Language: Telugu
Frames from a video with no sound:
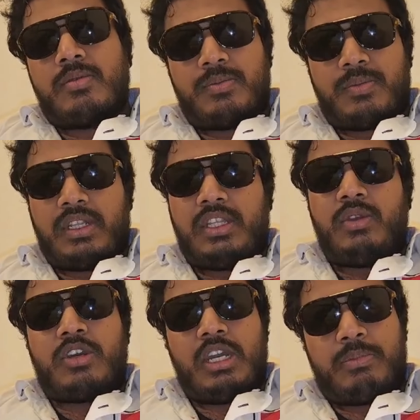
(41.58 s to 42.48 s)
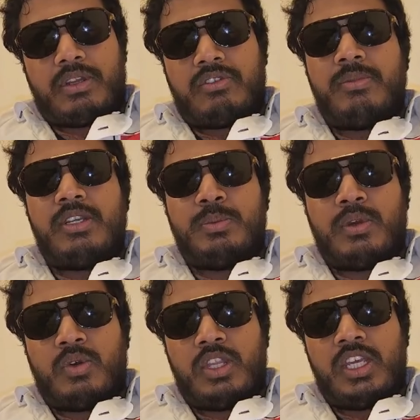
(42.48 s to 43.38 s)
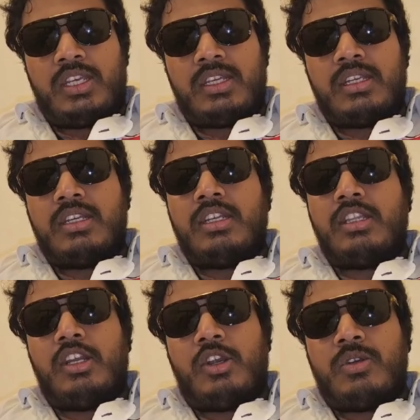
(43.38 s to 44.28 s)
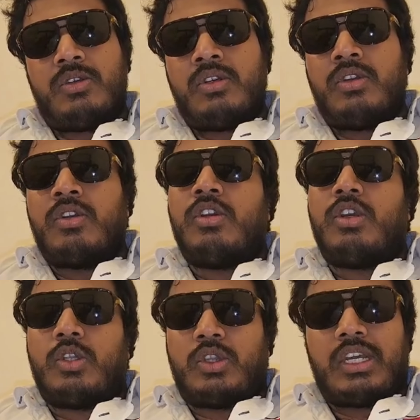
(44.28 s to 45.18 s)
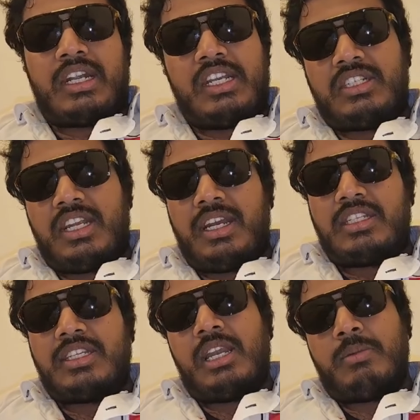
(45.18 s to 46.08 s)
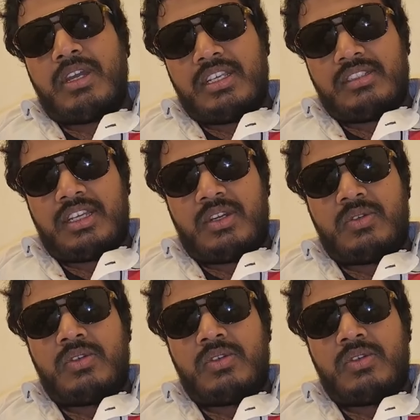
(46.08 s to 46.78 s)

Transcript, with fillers: ప్రతి ఒక్కరి పర్ఫార్మెన్స్ బాగుంది దీంట్లో కొత్త ఆర్టిస్ట్ అయినా చాలా బాగా చేశారు